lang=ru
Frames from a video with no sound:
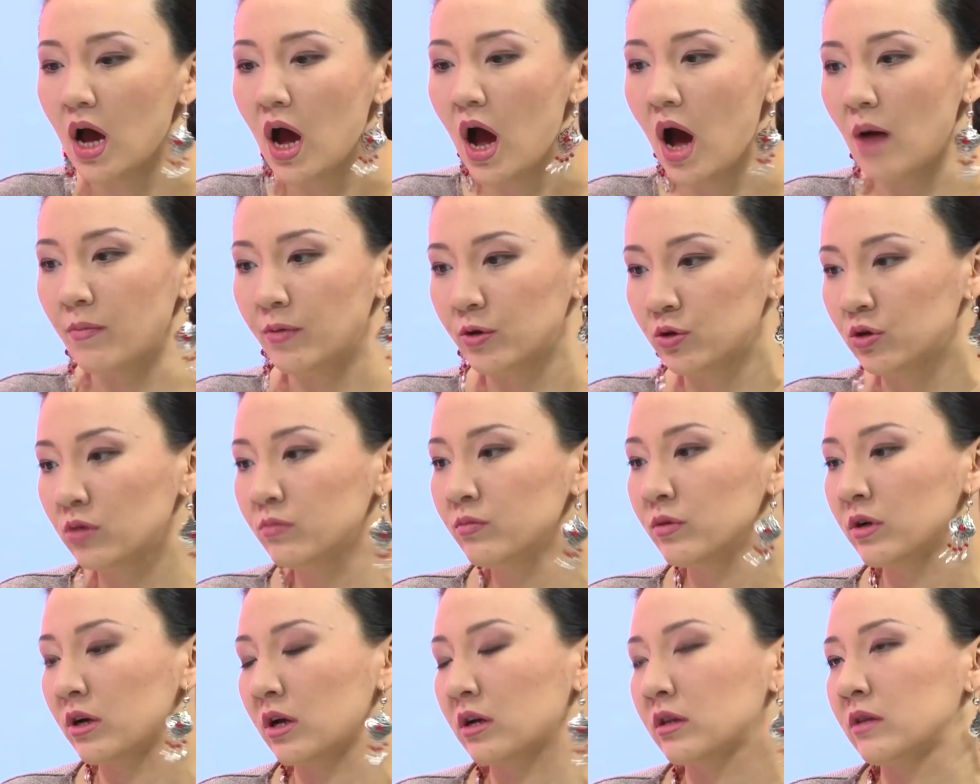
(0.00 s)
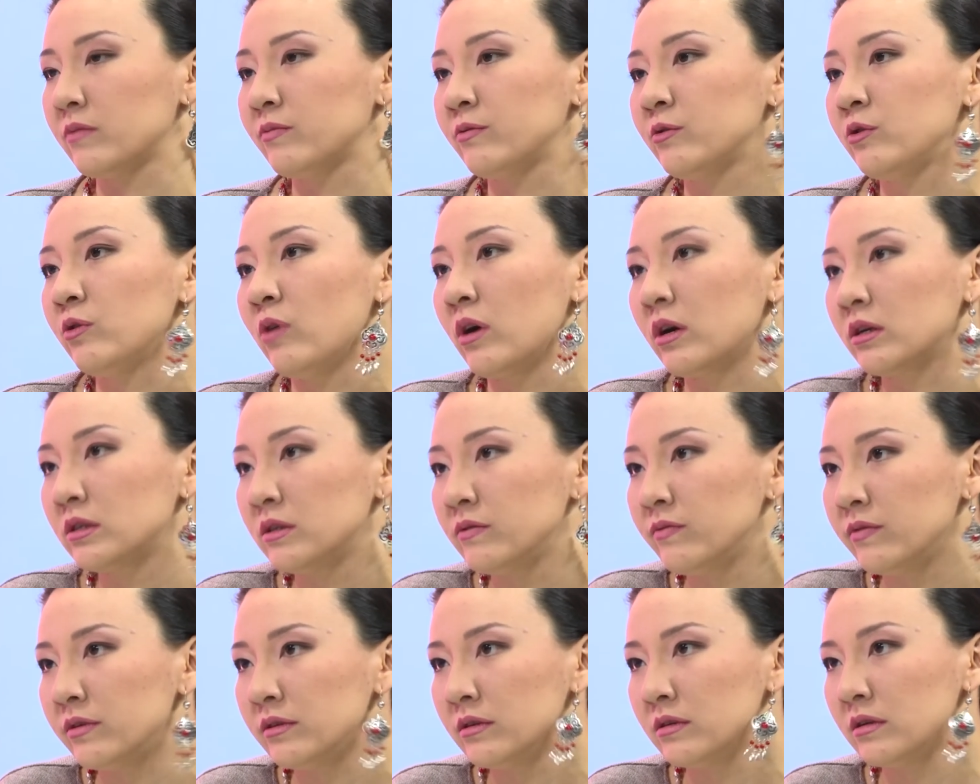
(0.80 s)
А потом мы как-то все
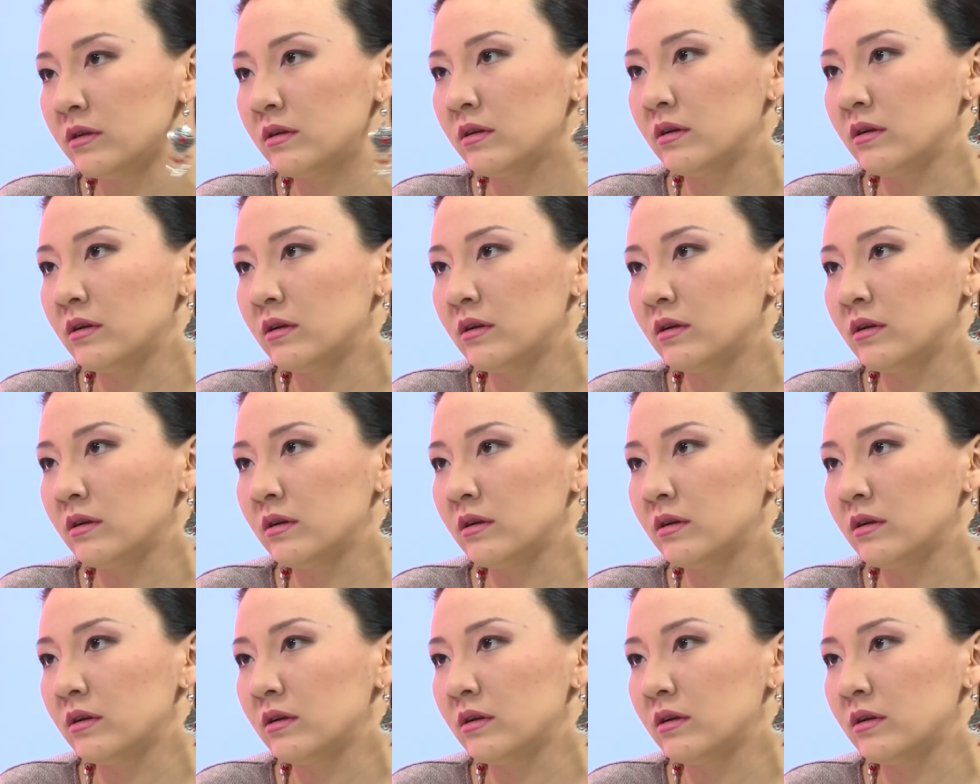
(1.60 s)
активиза...